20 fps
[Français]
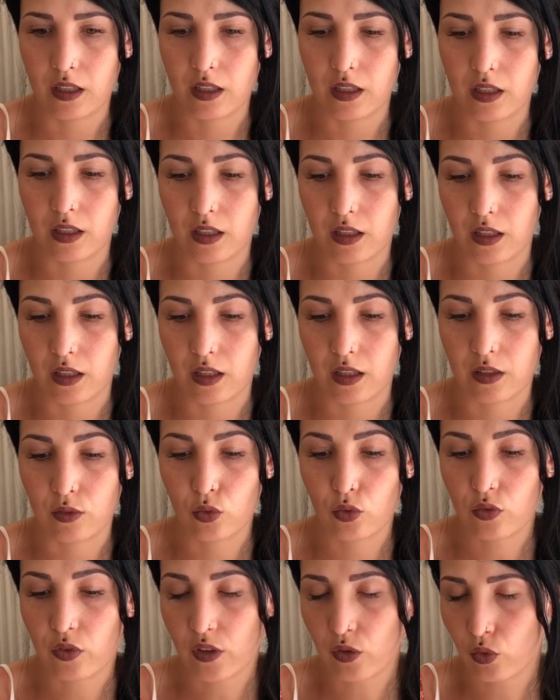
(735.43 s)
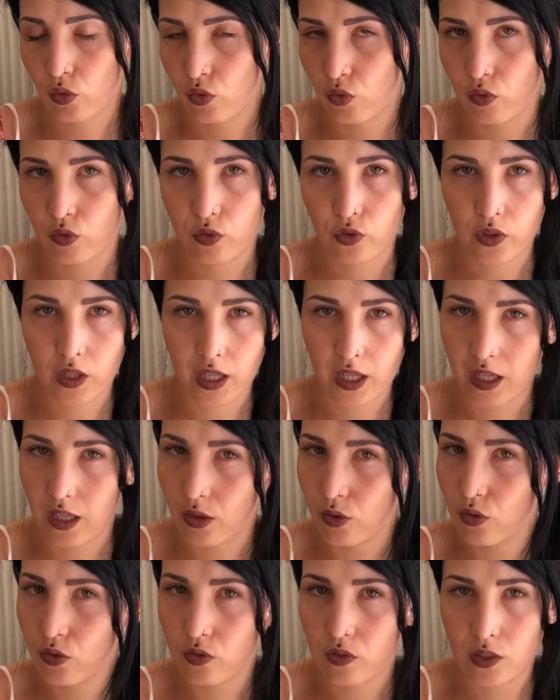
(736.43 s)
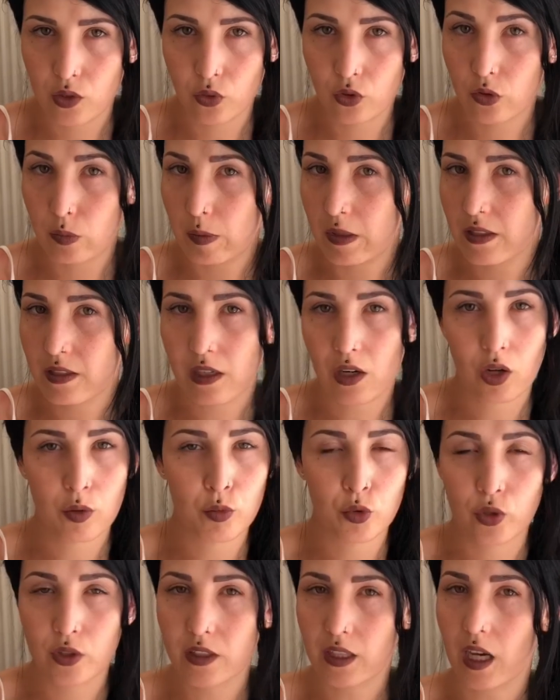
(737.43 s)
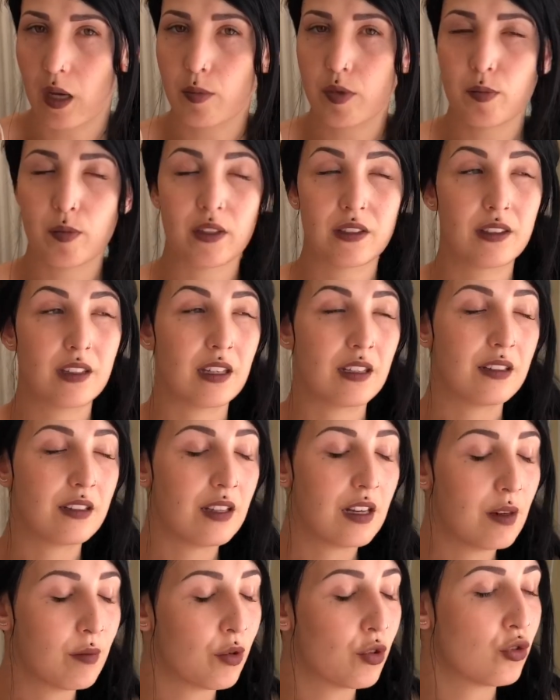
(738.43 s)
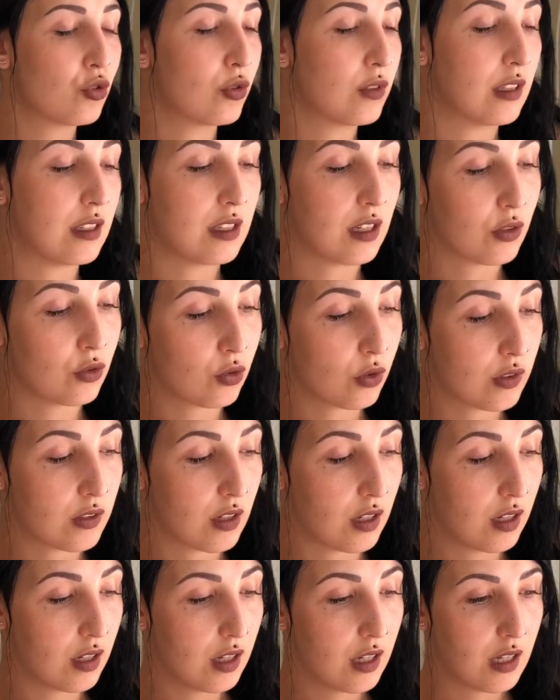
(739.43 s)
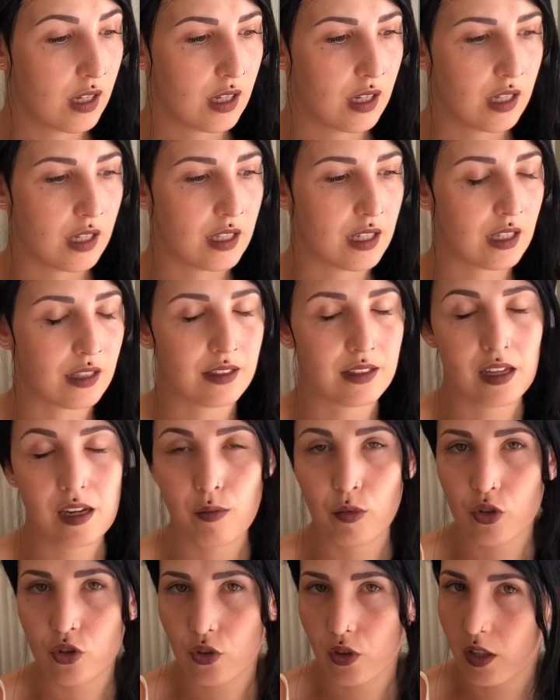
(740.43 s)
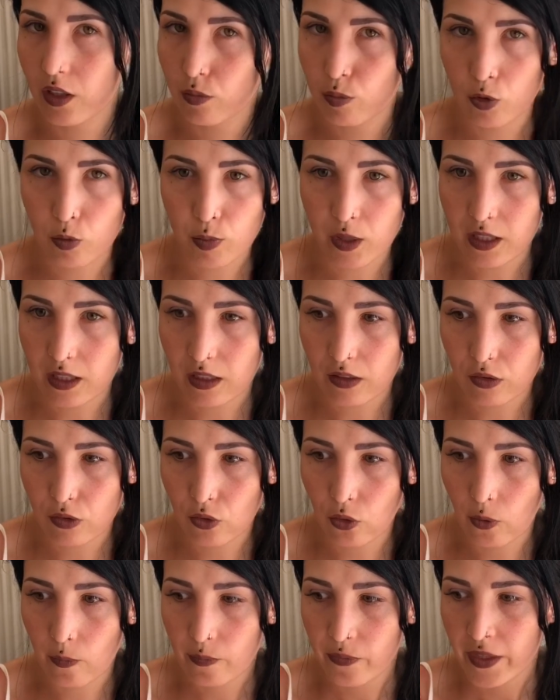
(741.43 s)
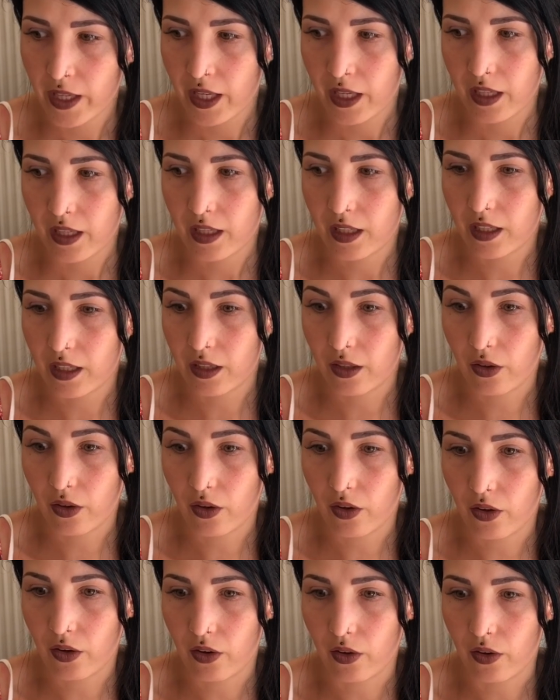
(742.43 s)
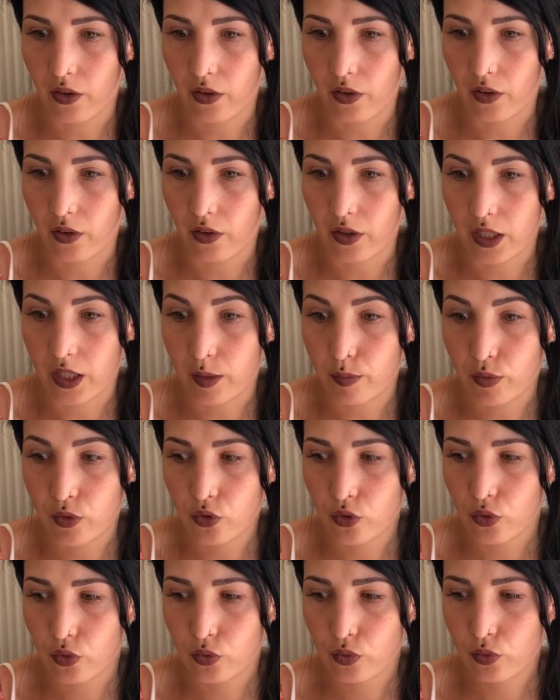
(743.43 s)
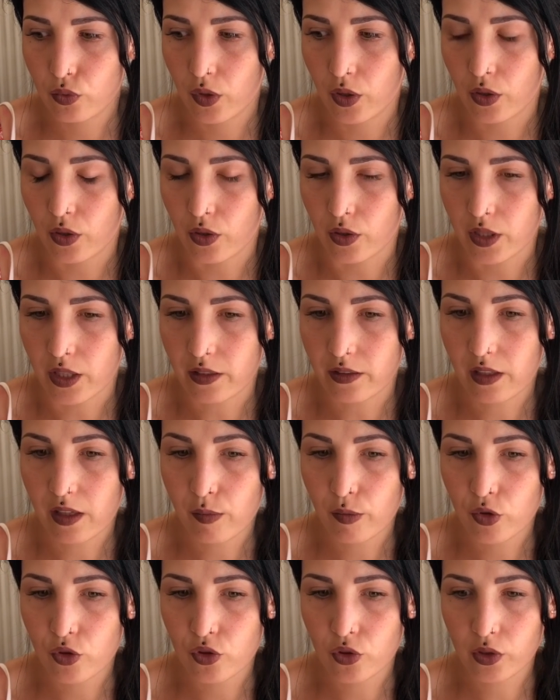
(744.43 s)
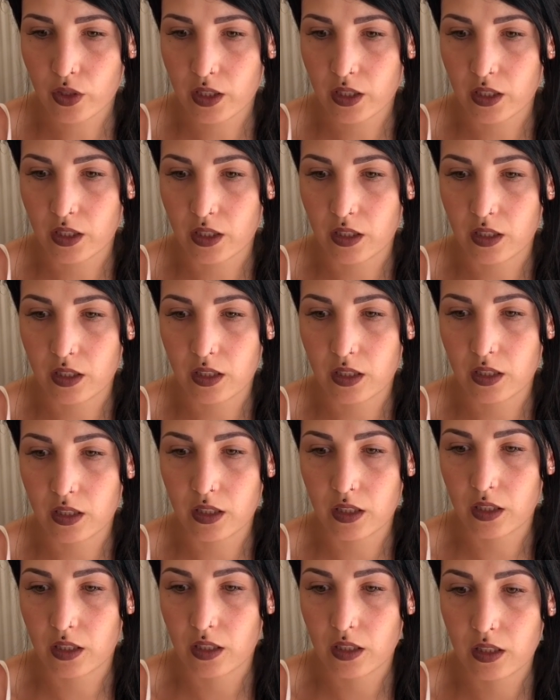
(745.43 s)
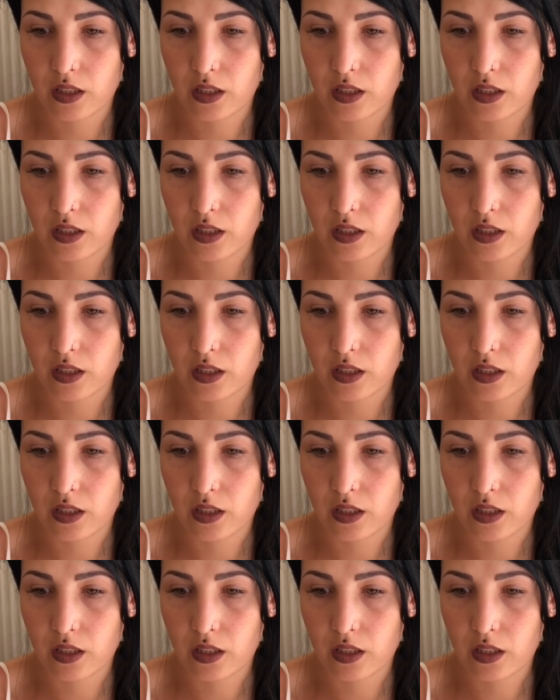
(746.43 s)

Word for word: Et de toute façon, je vous ferai une vidéo spéciale hormonothérapie parce qu'il y a tellement de choses à dire sur ça. Il y a tellement de gens qui se posent plein de questions. Et, euh, puis surtout, euh, il y a tellement de gens qui, qui,